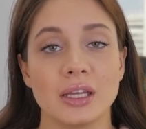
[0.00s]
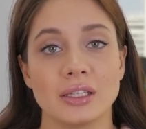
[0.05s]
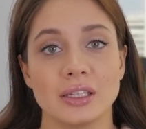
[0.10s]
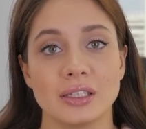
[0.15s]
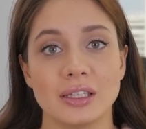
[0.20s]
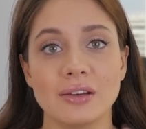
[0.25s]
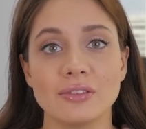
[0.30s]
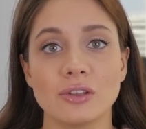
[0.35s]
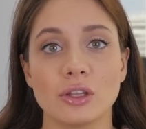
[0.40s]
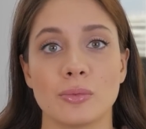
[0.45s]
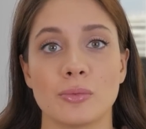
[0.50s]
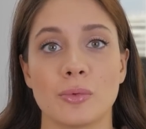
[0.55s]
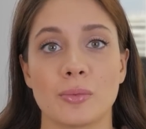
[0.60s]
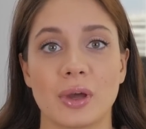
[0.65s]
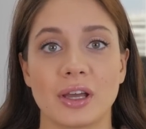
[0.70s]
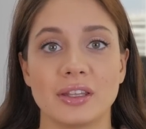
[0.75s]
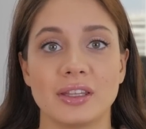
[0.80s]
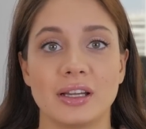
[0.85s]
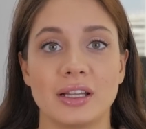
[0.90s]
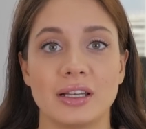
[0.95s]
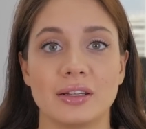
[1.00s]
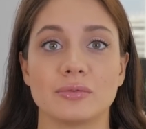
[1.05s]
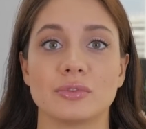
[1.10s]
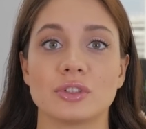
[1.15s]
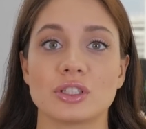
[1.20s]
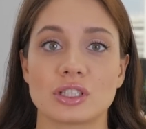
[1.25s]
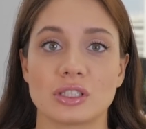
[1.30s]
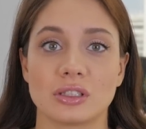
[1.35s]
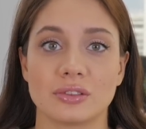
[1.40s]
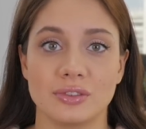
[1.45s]
Недавно на моем канале
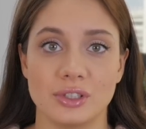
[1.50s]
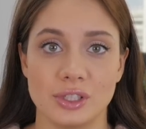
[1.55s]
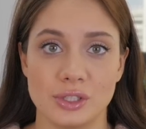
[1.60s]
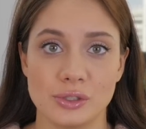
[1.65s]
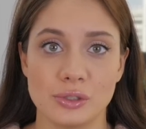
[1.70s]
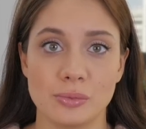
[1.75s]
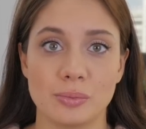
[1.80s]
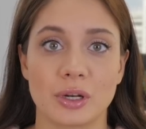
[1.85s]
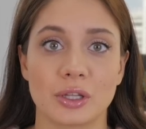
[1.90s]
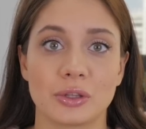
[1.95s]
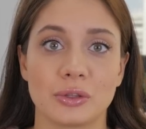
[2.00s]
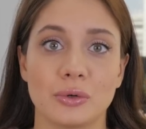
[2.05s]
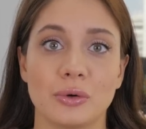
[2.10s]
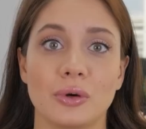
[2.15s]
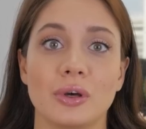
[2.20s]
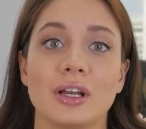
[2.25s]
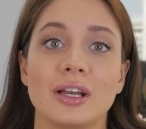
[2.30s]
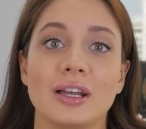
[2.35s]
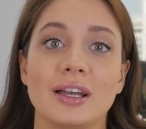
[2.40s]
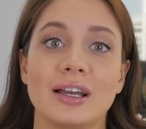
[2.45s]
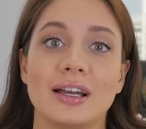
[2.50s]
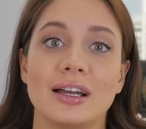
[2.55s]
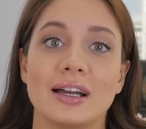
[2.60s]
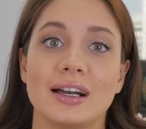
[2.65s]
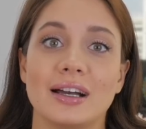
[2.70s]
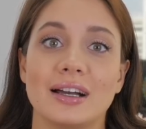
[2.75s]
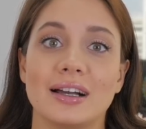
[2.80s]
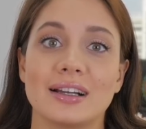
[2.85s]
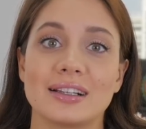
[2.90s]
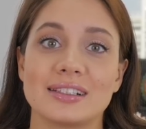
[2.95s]
вышло видео про то,
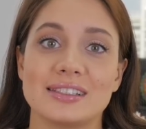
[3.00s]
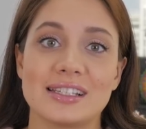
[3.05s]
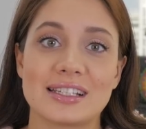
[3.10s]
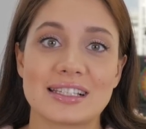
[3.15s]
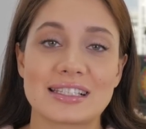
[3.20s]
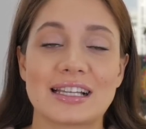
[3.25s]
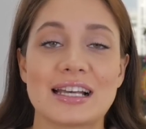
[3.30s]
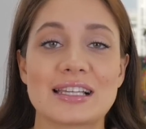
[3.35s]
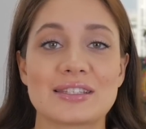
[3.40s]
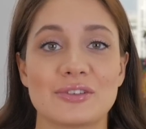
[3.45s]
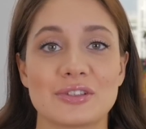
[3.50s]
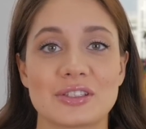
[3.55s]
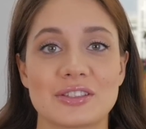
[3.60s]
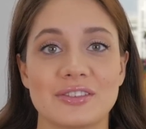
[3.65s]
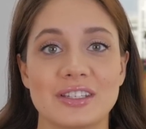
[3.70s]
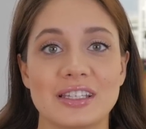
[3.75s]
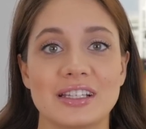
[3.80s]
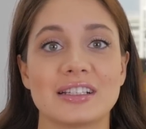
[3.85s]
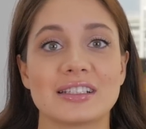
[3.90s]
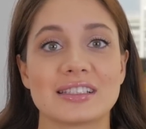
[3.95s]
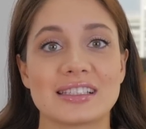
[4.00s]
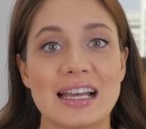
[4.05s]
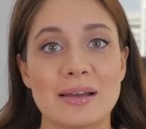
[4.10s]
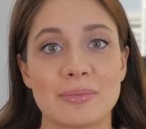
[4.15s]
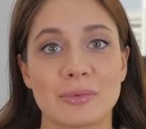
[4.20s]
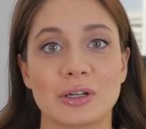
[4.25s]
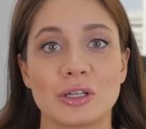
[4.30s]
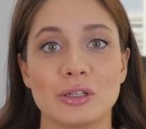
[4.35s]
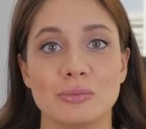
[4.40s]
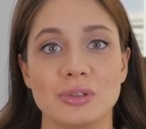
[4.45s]
а, где я рассказывала о своих
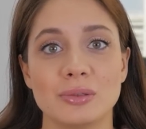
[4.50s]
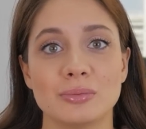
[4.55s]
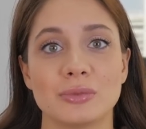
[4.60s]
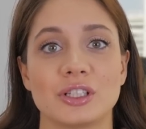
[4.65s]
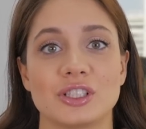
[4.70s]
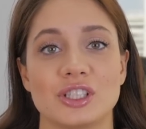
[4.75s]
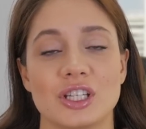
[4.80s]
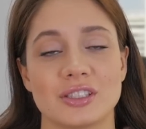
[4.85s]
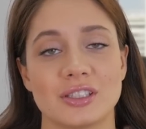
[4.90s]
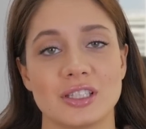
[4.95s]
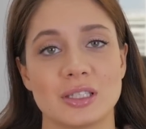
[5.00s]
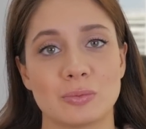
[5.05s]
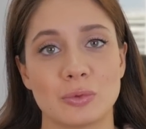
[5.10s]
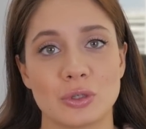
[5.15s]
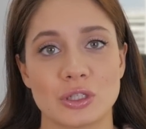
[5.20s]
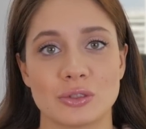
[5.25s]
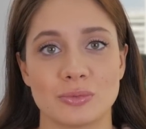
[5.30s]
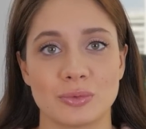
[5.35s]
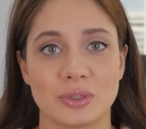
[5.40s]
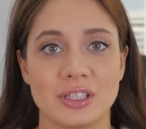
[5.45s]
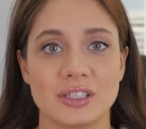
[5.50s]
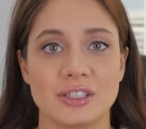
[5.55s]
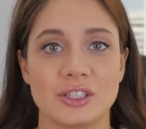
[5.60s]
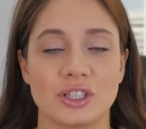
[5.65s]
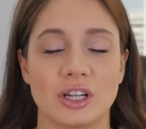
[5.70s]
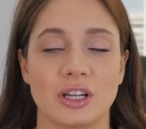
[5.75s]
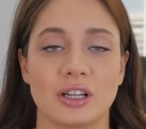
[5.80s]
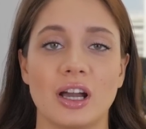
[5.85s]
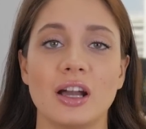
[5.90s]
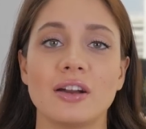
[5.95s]
самых любимых, часто используемых
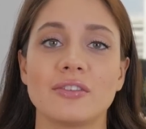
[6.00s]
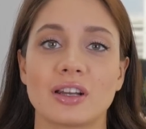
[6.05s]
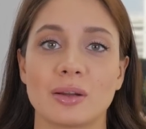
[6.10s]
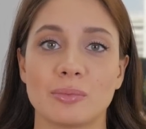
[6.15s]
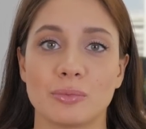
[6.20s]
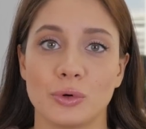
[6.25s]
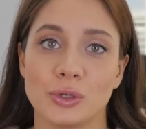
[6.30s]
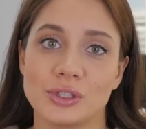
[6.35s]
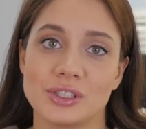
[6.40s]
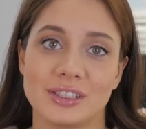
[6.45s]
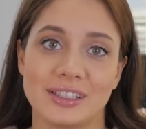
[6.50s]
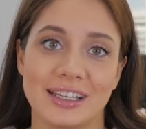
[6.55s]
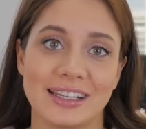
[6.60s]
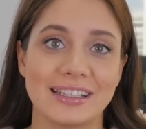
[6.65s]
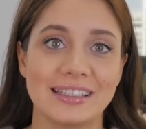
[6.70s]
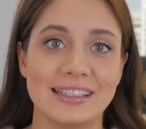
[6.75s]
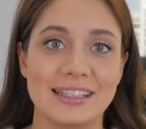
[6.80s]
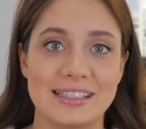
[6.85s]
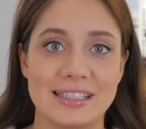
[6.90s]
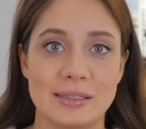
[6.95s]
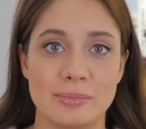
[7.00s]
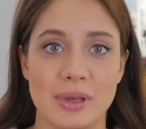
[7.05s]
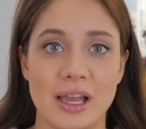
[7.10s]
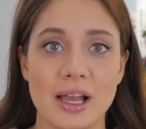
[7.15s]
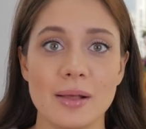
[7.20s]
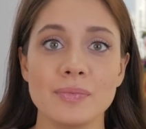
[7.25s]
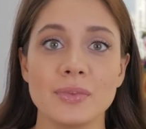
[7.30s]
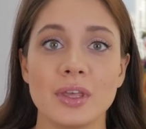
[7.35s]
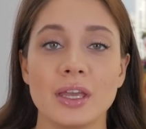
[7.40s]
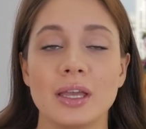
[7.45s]
кисточках как в работе, так и для
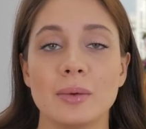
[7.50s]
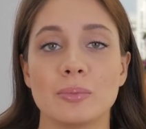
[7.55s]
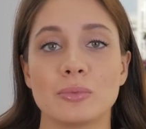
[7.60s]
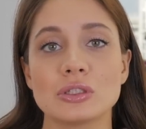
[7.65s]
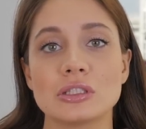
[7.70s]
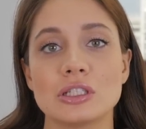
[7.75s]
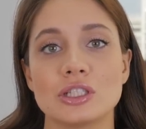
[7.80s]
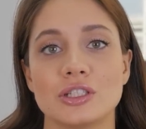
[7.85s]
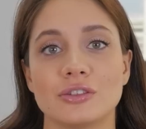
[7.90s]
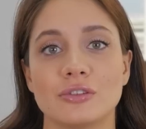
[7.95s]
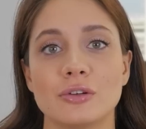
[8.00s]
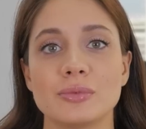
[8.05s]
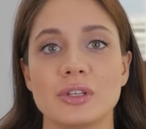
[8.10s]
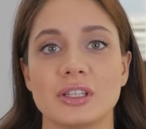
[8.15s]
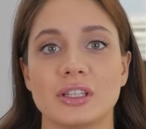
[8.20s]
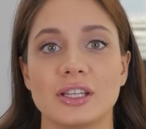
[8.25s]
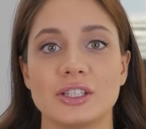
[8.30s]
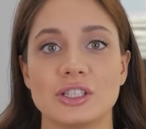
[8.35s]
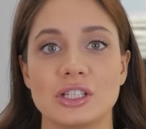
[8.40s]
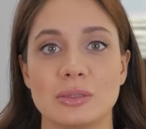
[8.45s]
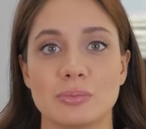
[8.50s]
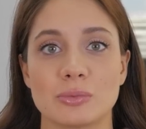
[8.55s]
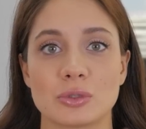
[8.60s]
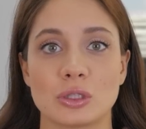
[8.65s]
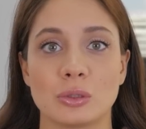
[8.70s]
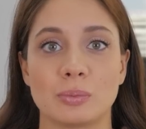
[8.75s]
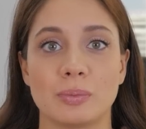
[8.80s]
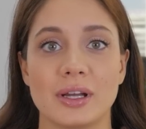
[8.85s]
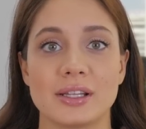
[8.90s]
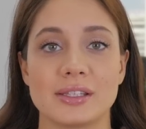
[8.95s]
себя, после чего мне начали
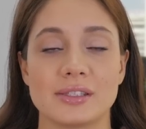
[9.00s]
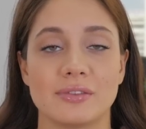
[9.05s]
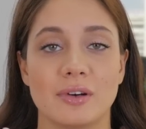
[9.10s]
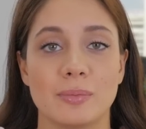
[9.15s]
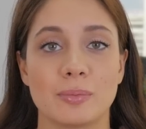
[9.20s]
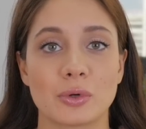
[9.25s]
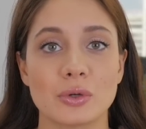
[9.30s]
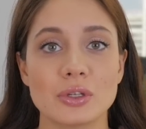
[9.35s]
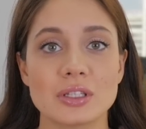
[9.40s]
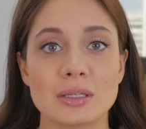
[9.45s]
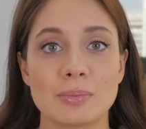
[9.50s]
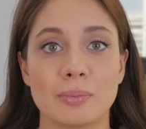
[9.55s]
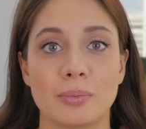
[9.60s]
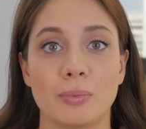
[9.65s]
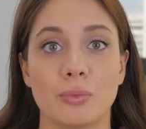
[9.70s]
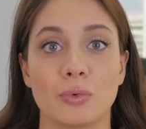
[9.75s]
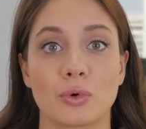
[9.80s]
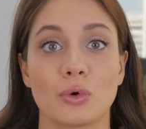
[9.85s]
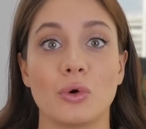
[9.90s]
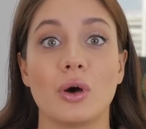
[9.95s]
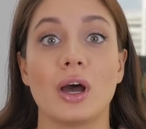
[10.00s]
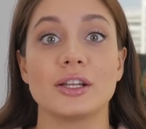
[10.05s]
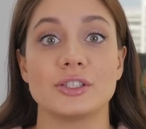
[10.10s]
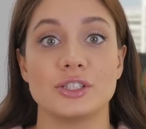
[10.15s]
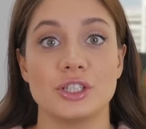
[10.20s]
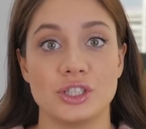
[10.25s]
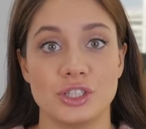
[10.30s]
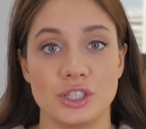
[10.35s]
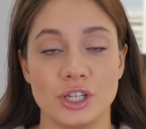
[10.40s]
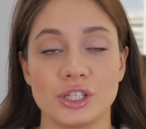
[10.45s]
поступать вопросы про
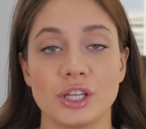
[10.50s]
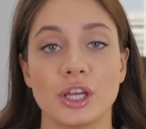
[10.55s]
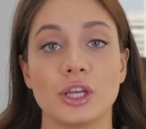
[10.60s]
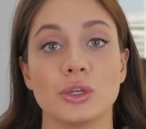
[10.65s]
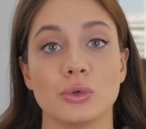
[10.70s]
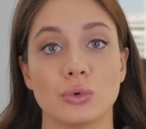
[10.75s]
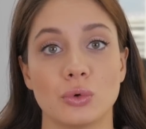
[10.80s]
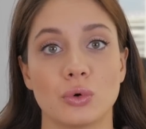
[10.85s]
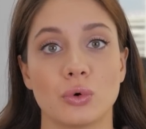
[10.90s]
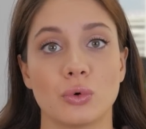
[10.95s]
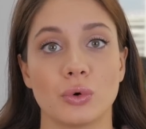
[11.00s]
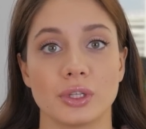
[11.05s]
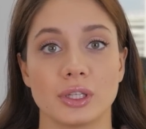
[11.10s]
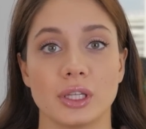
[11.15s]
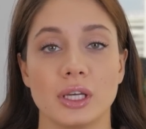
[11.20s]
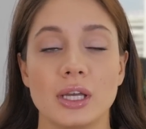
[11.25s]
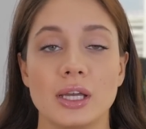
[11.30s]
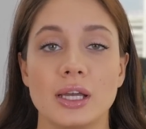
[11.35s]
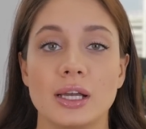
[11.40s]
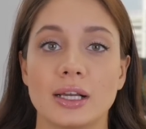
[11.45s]
очищение и уход.